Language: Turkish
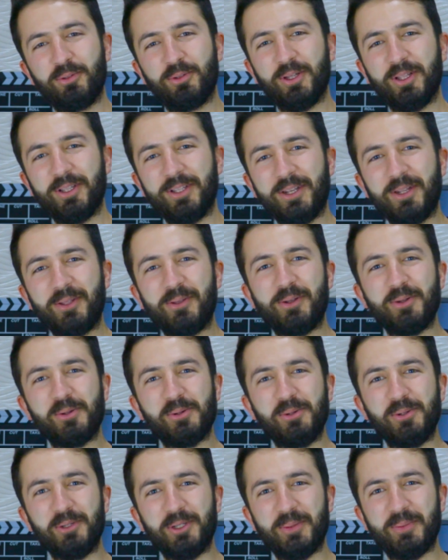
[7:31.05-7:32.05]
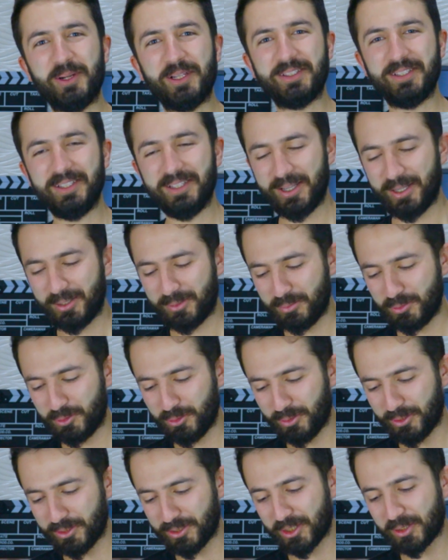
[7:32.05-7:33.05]
kurallara göre oynamakta
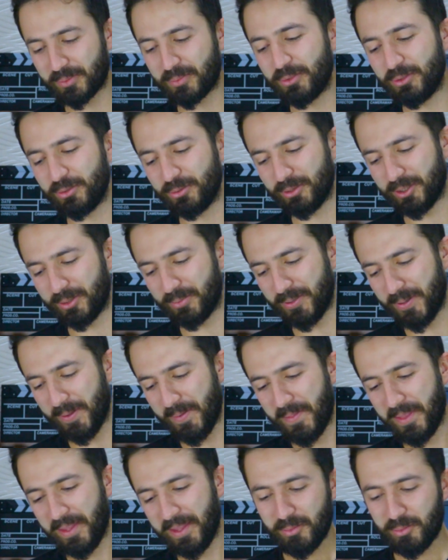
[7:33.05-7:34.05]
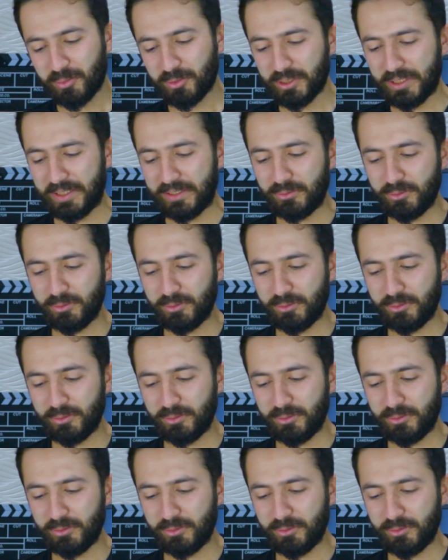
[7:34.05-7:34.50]
yardımcı olacak bir uygulama. Burada